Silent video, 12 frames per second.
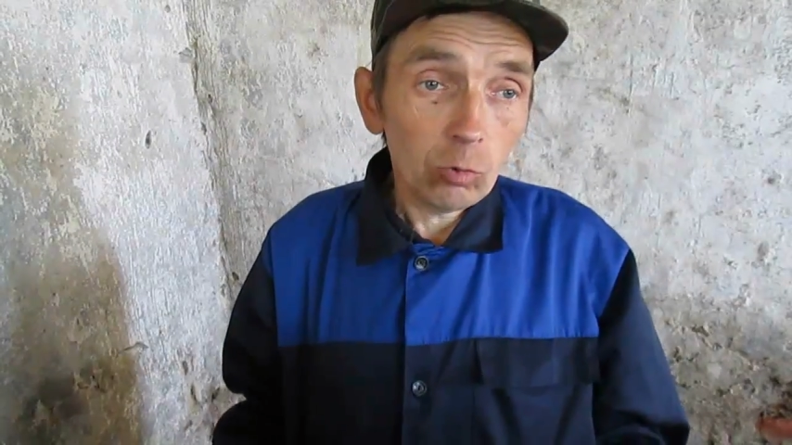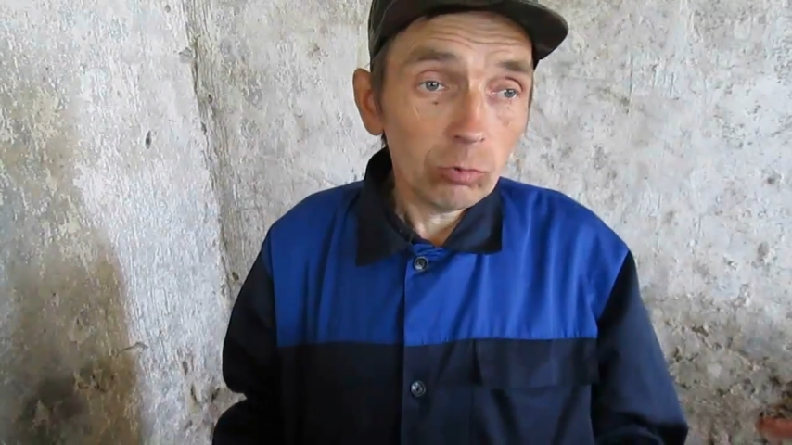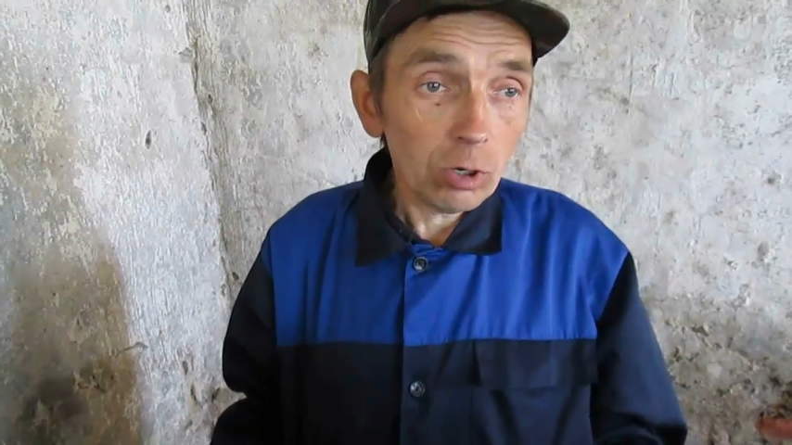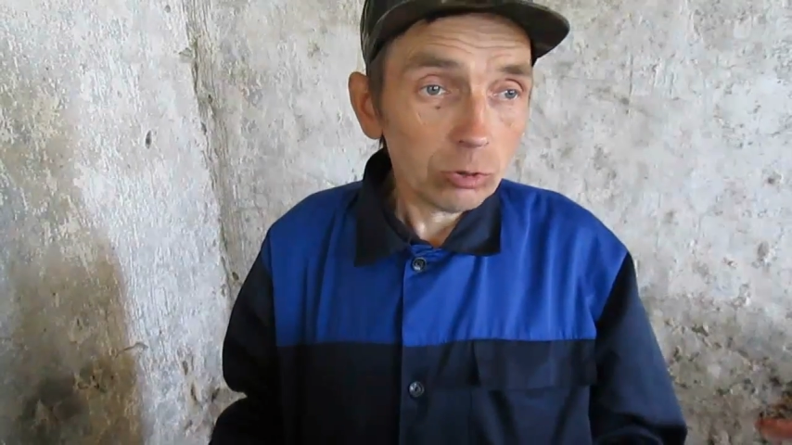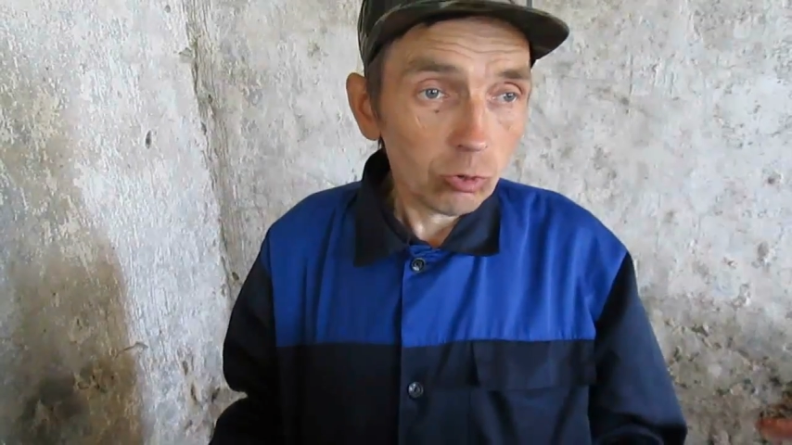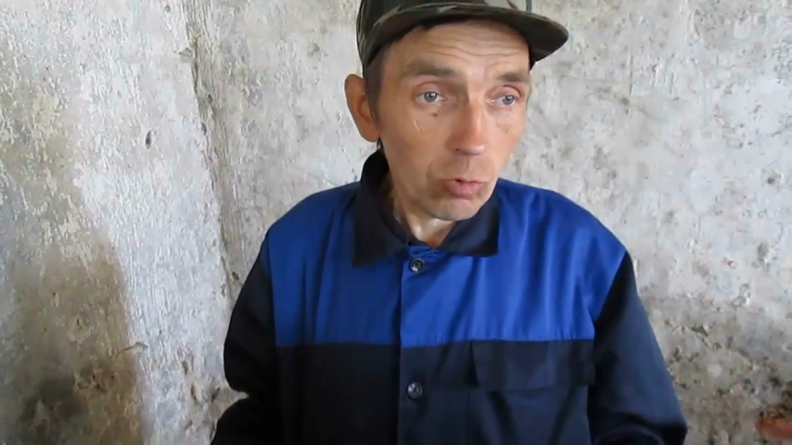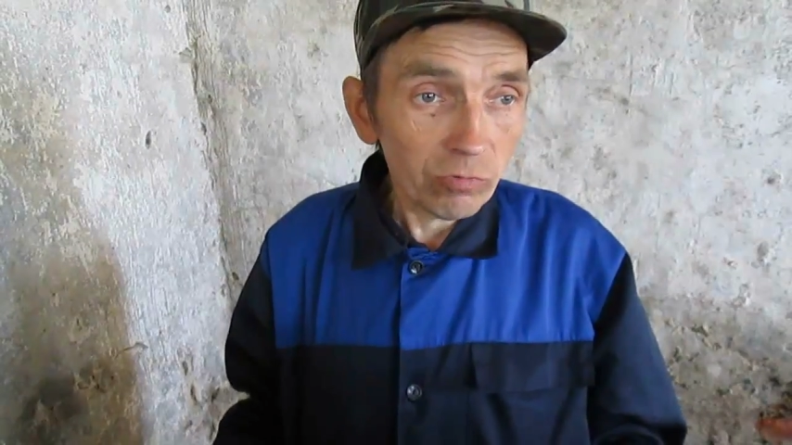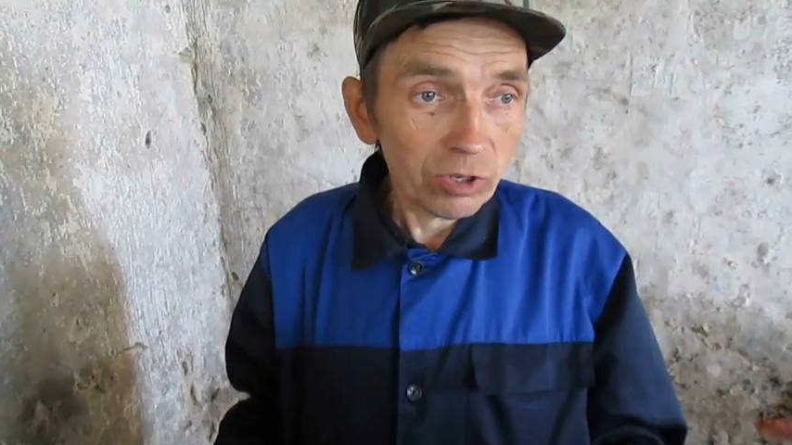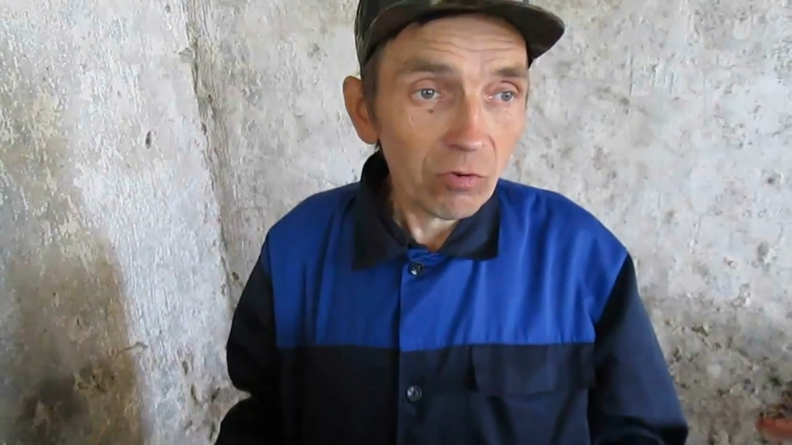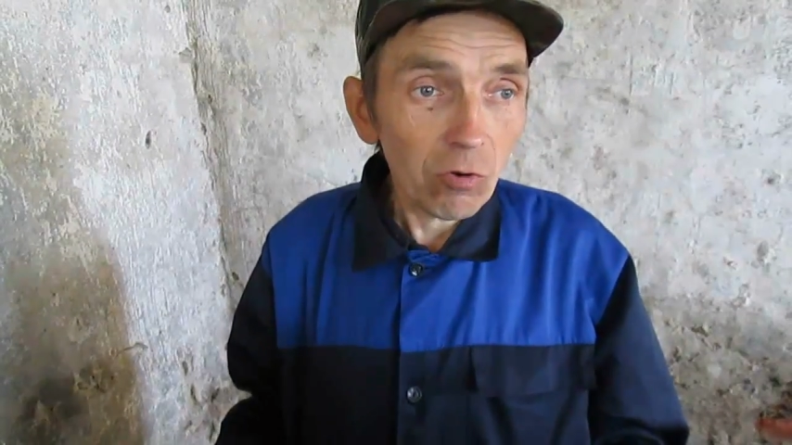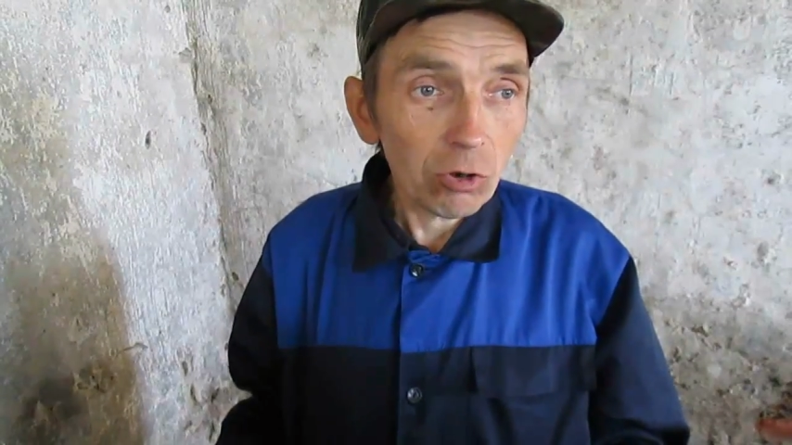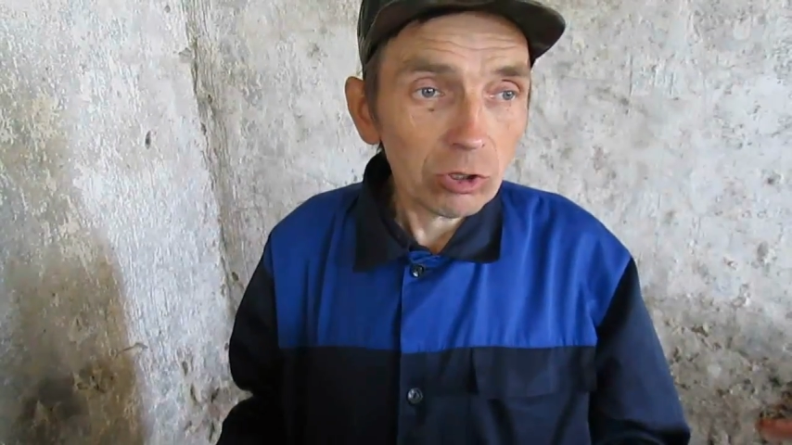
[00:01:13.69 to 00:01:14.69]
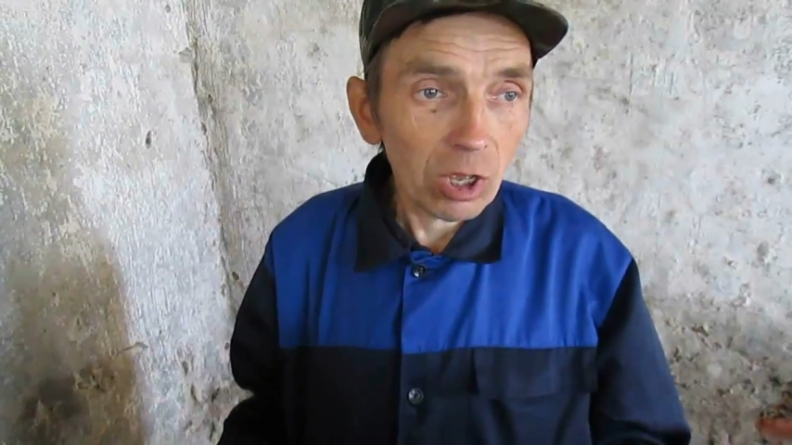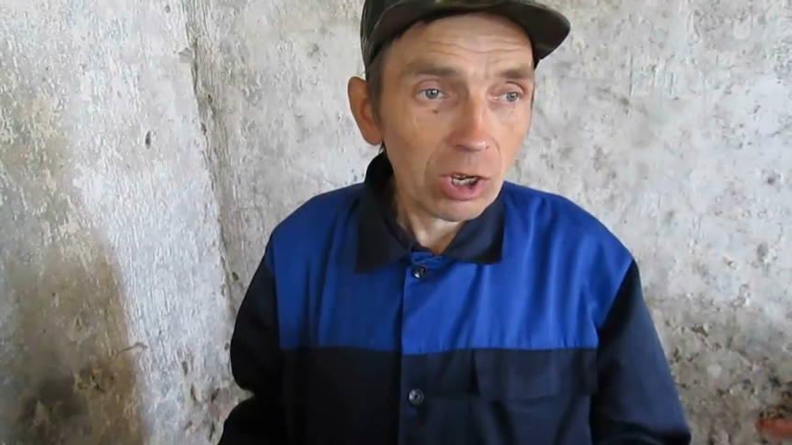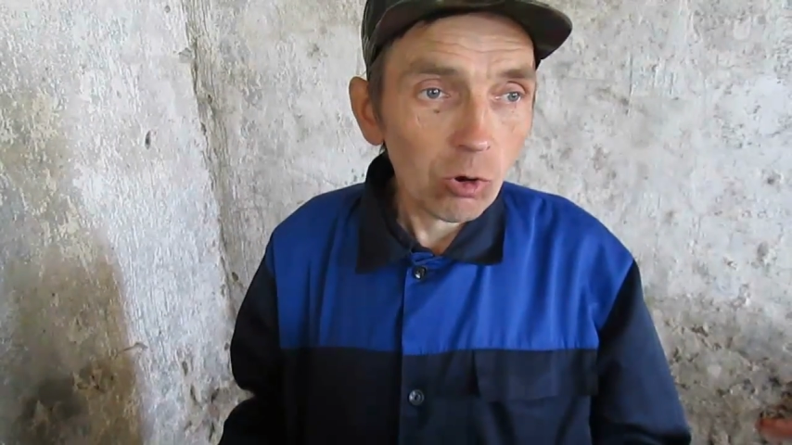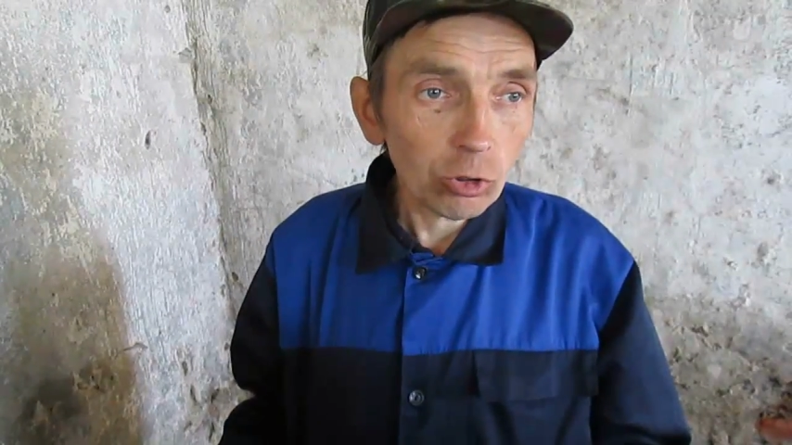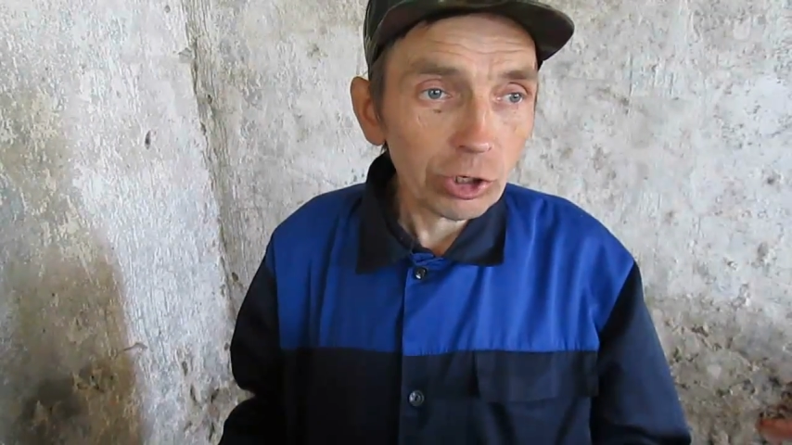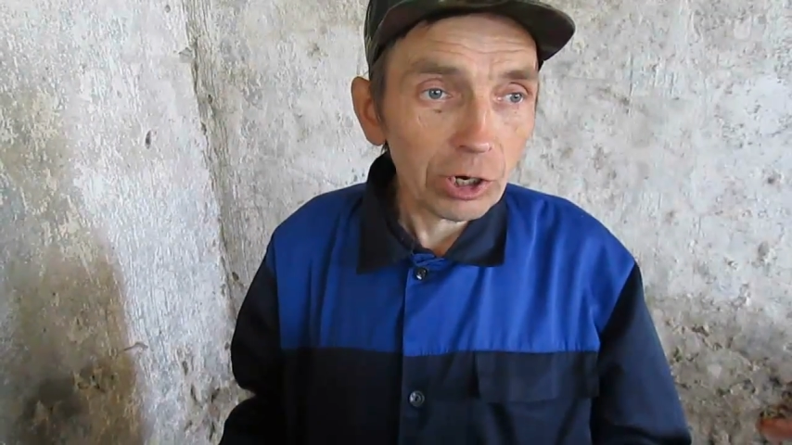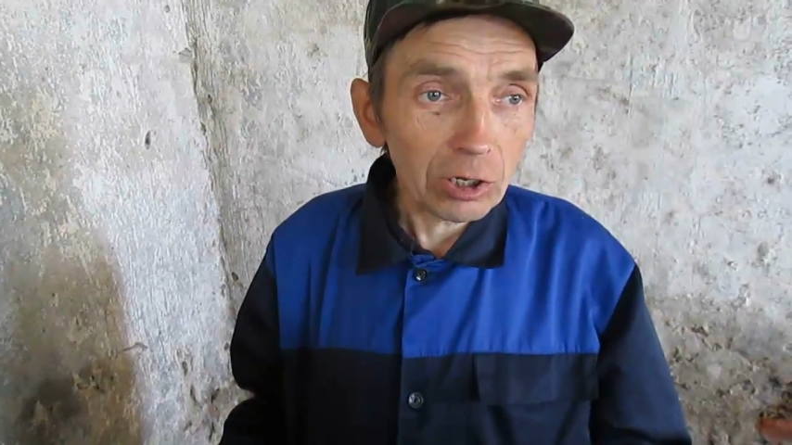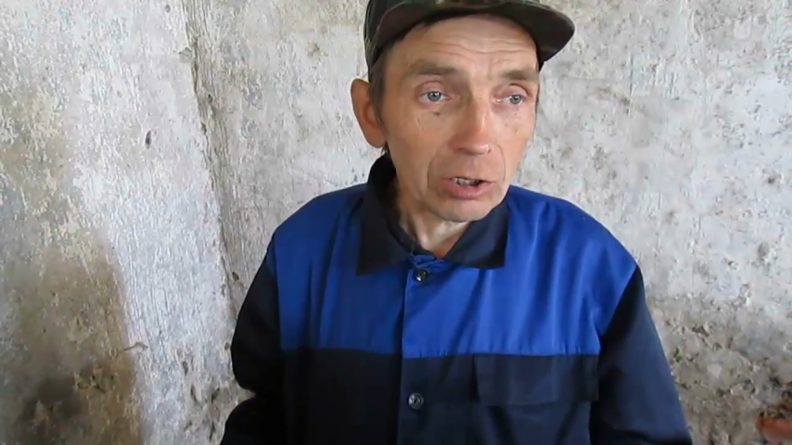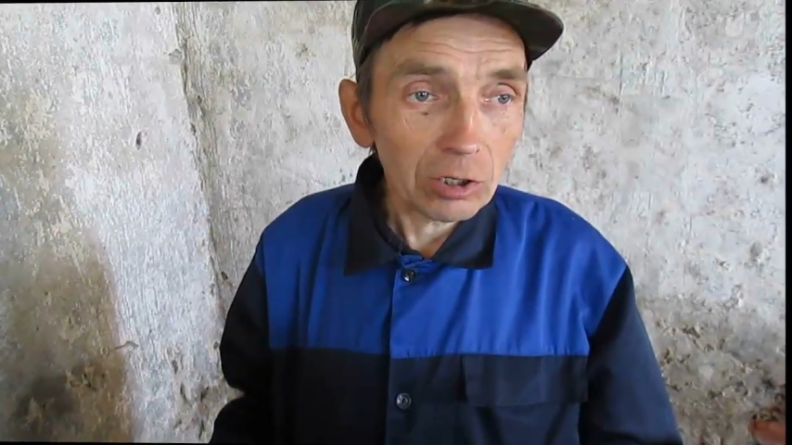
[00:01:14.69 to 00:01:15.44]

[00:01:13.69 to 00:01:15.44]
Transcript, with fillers: у нас том всего одна кошка».